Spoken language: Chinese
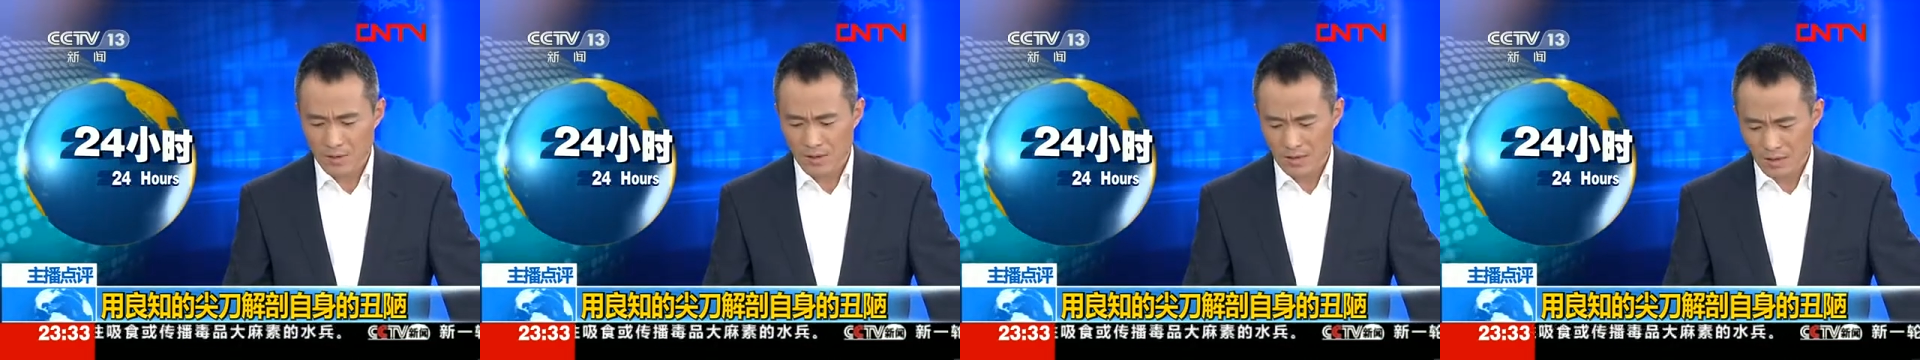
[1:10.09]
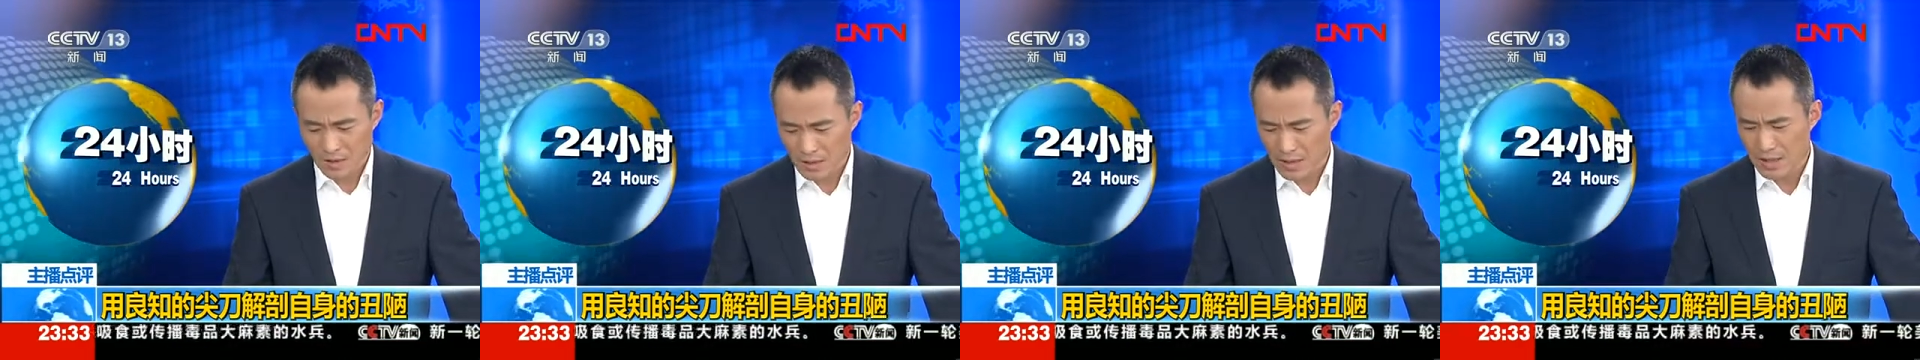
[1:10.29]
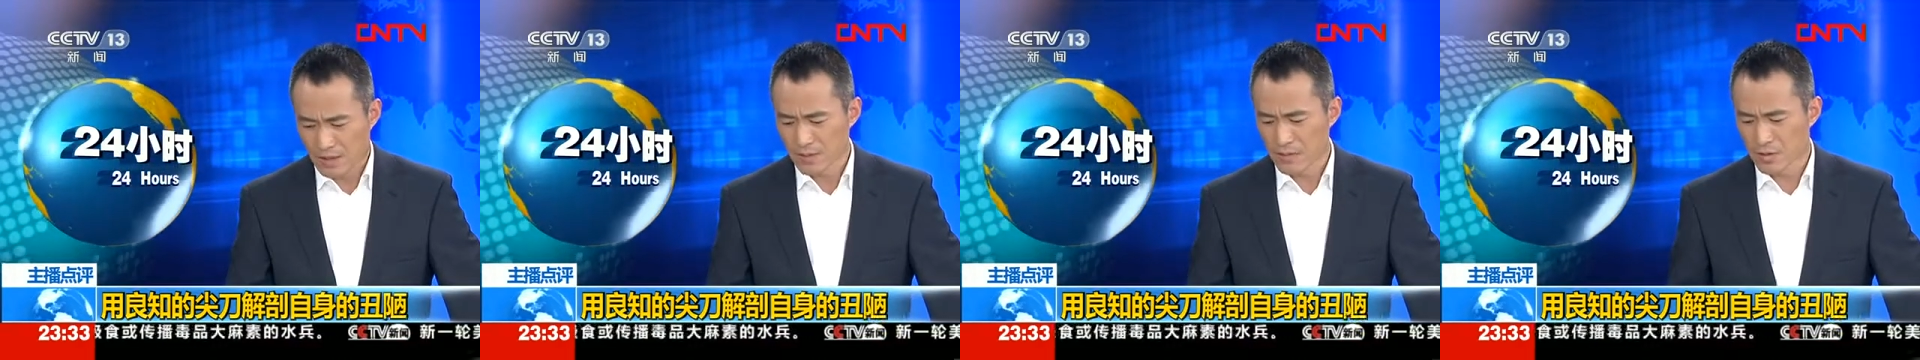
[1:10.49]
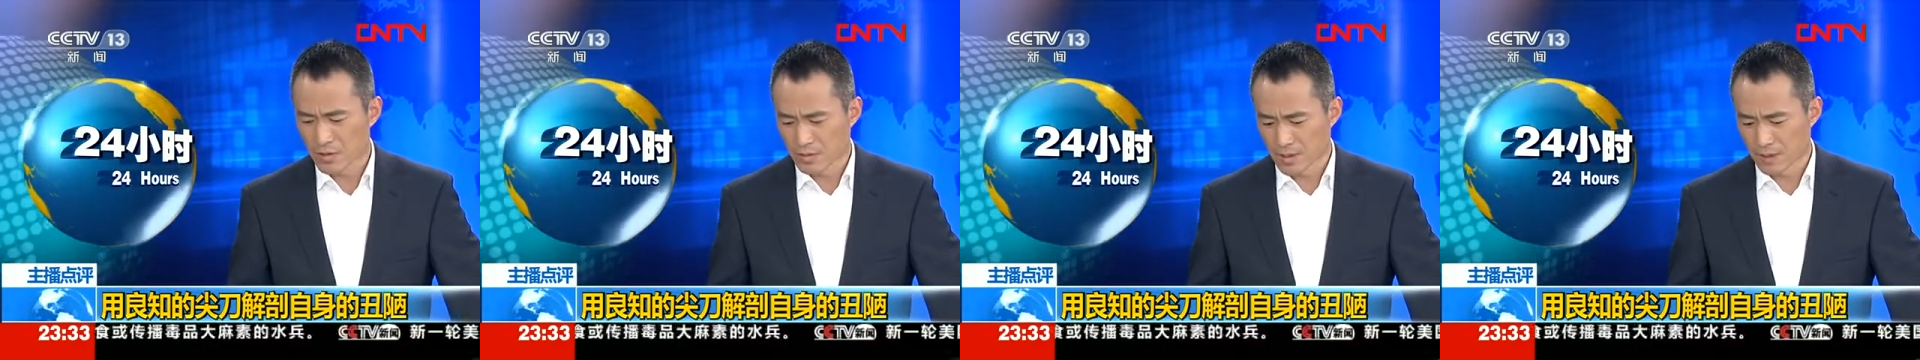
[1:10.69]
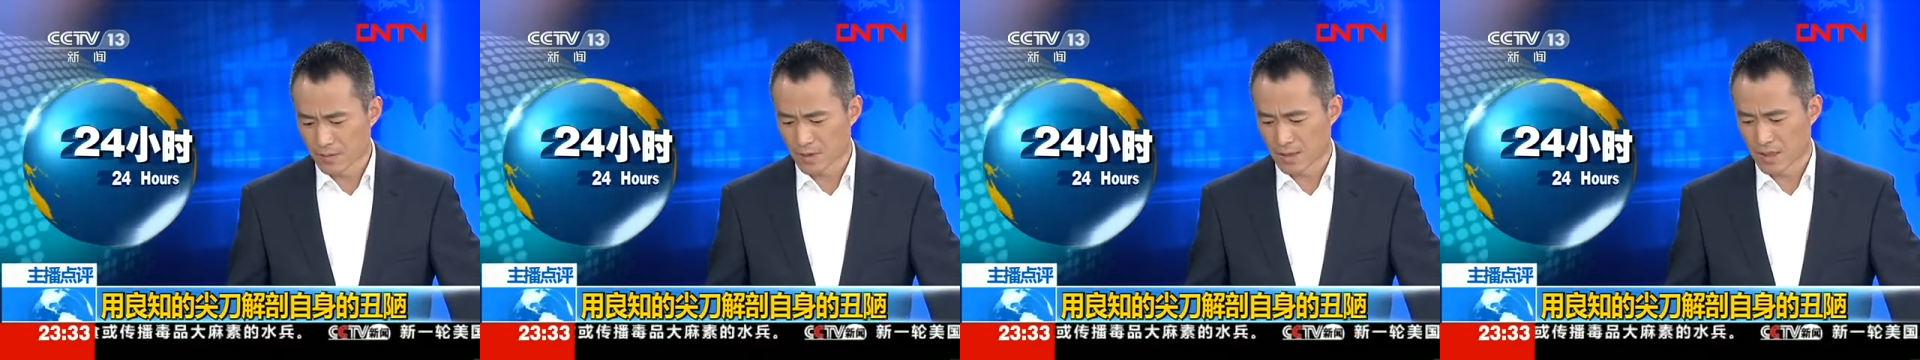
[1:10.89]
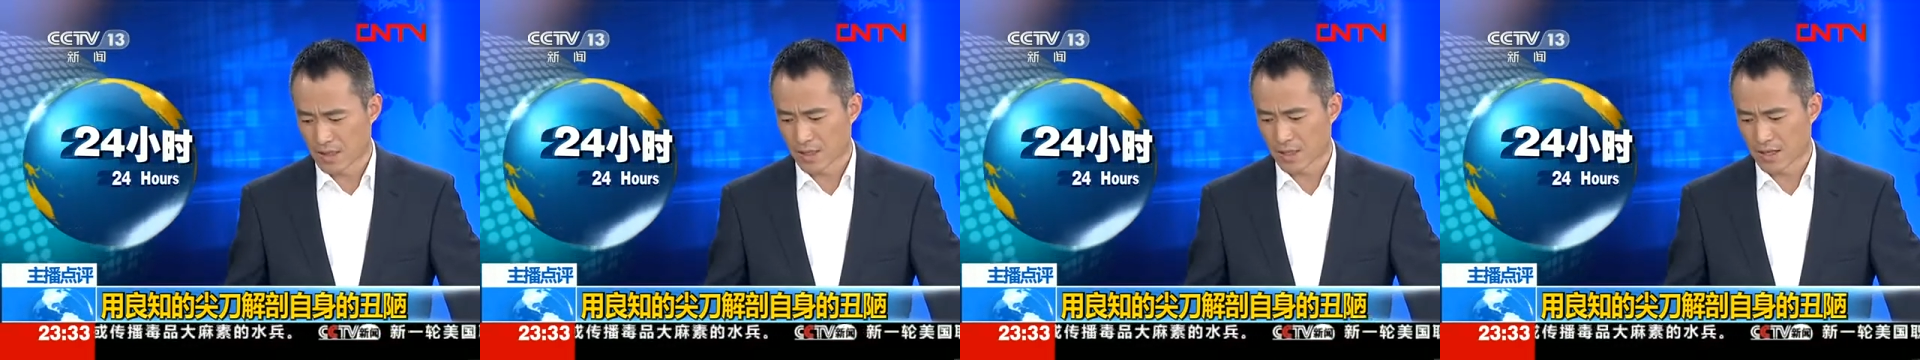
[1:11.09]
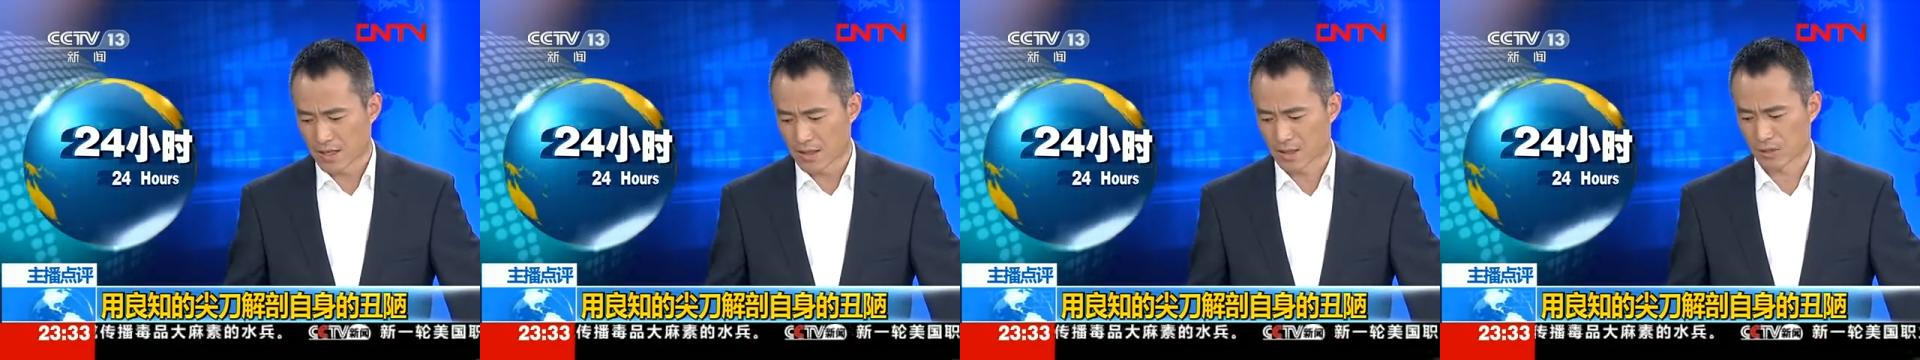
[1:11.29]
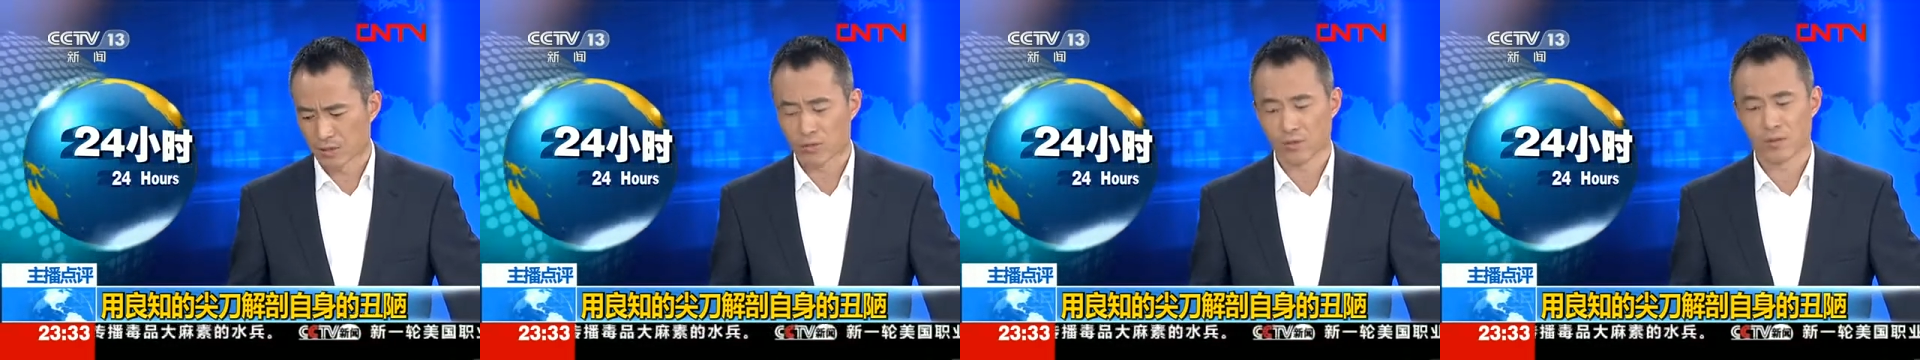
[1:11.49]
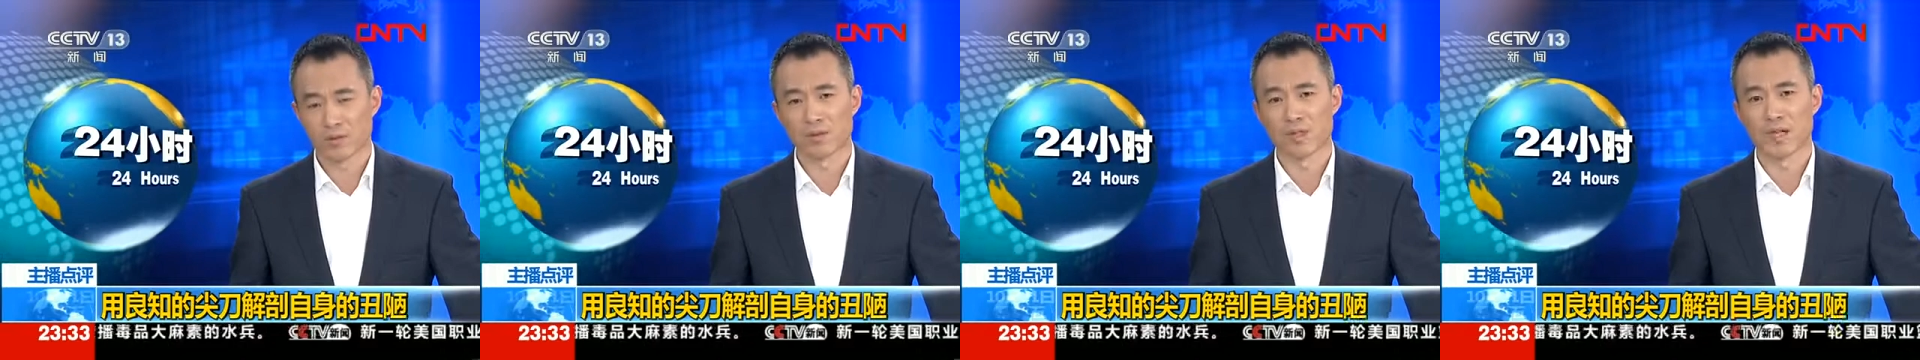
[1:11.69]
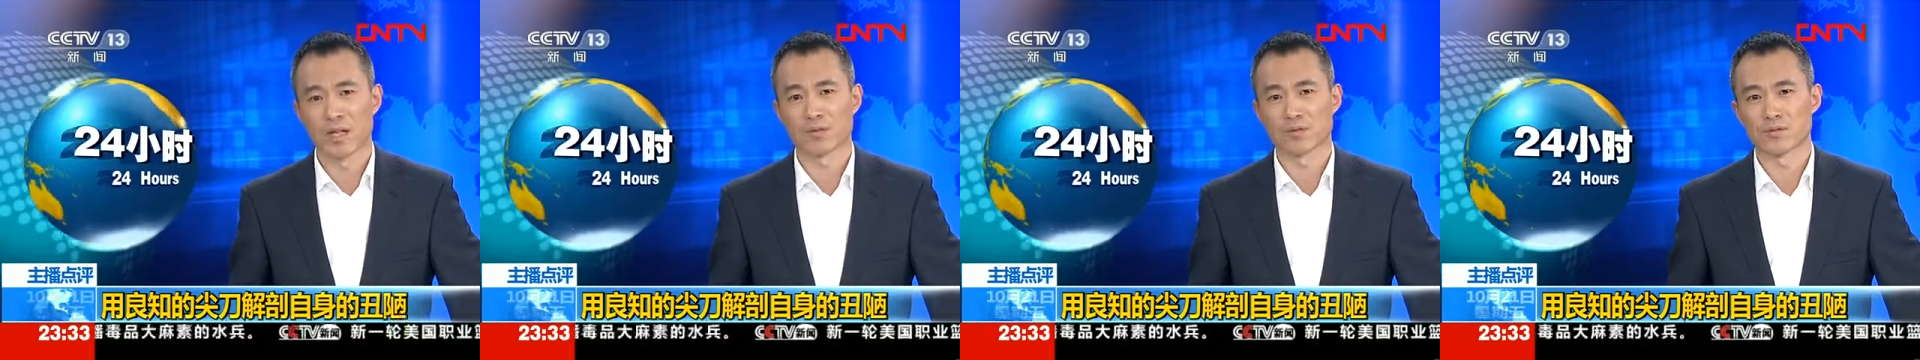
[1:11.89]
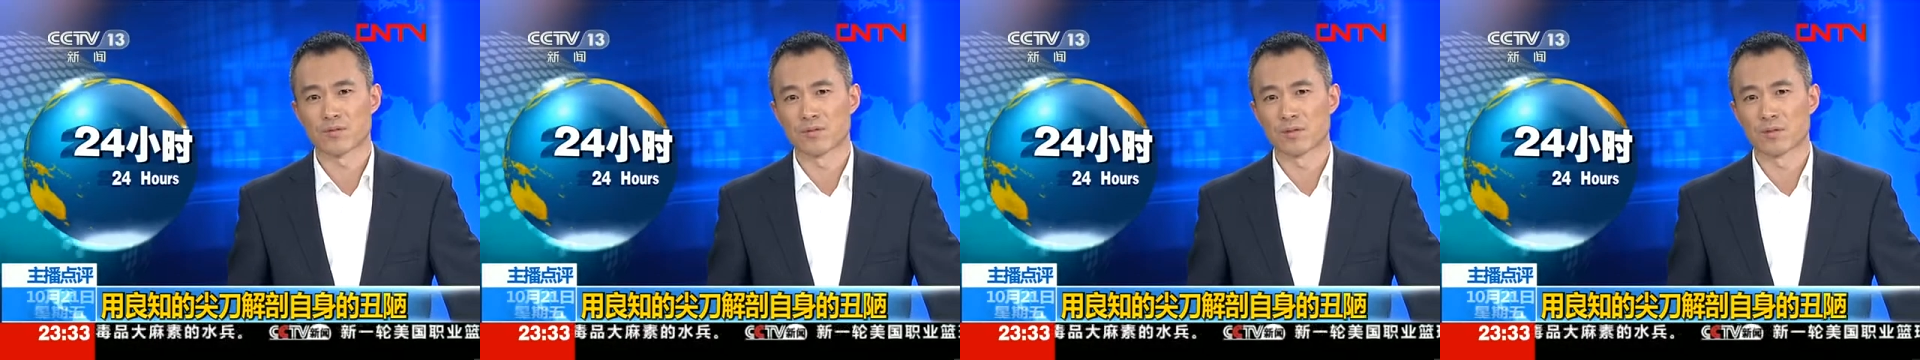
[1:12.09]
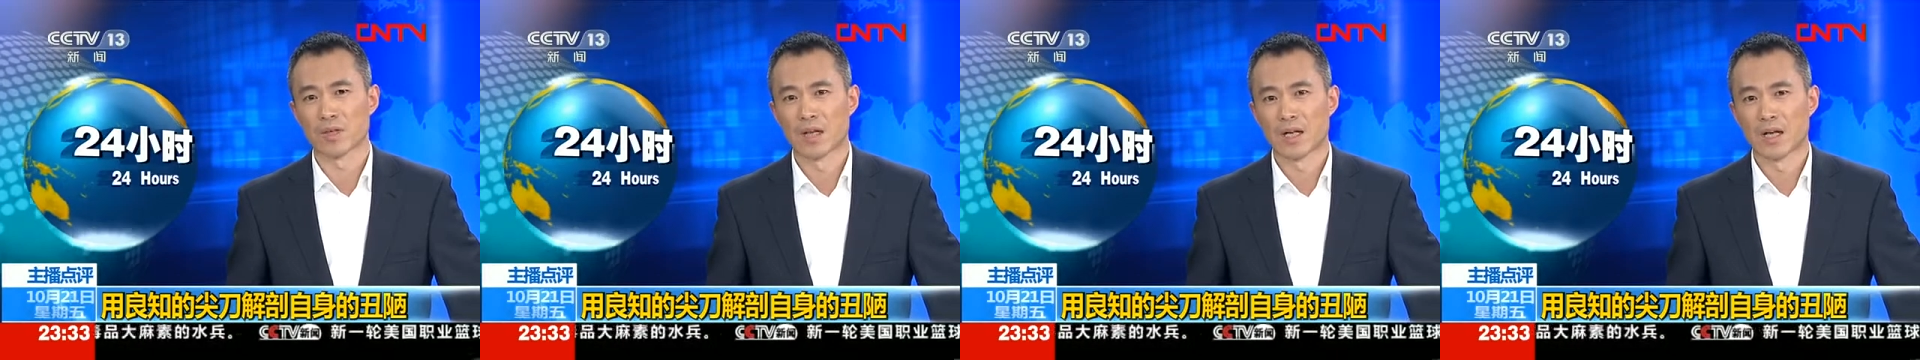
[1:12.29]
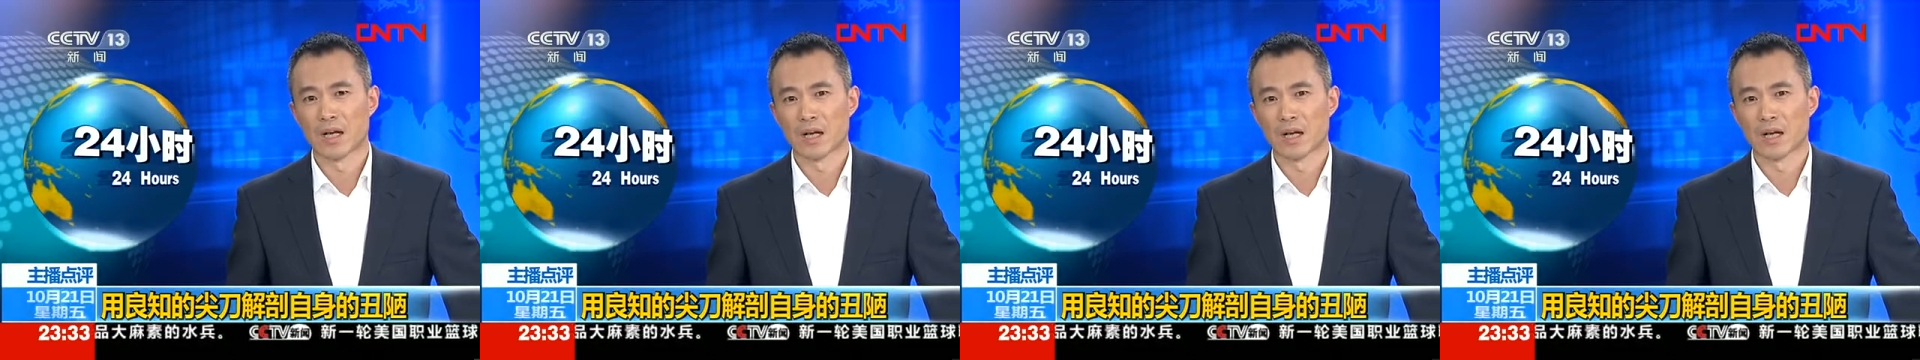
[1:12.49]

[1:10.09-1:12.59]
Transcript: 当然，就这个问题还想多说两句，